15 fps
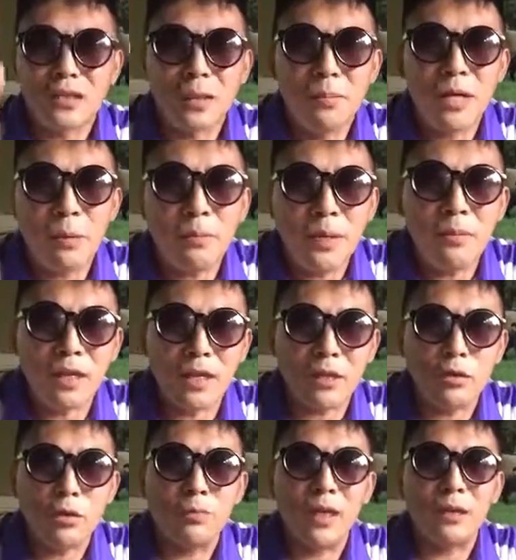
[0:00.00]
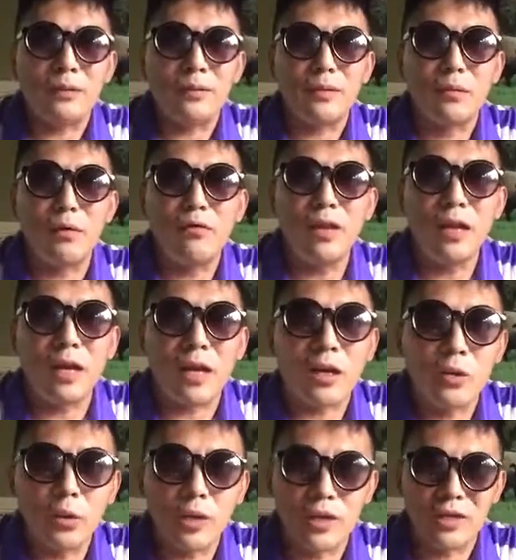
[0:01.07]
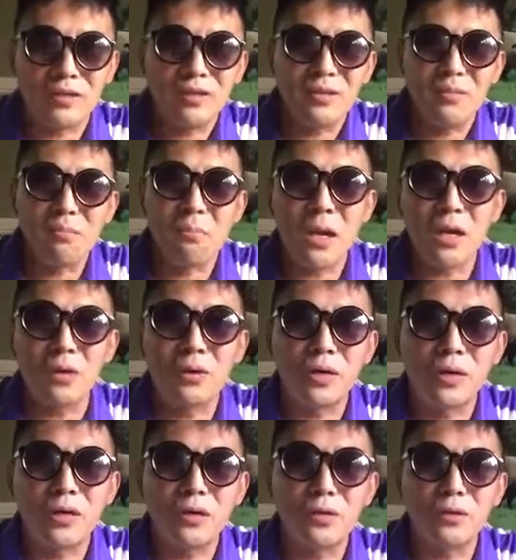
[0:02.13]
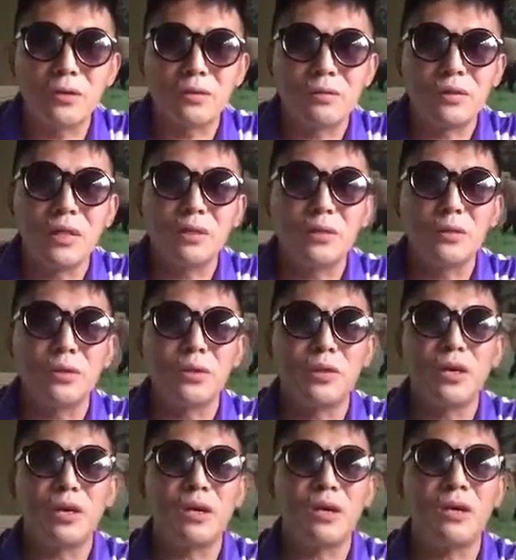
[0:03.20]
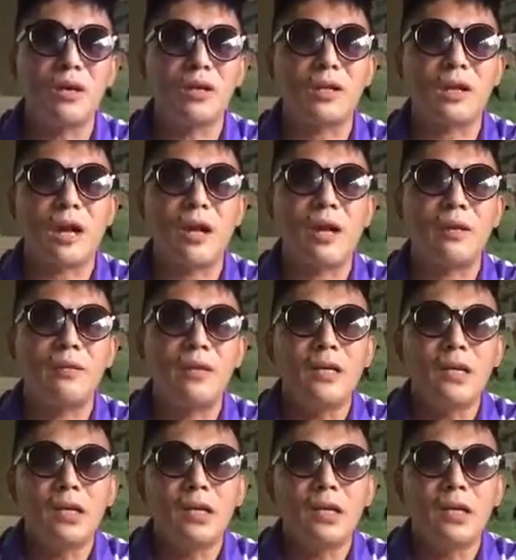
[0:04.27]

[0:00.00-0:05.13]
怎么样避免那个局面？我问了很多人，没有人能够能够有一个很好的答案。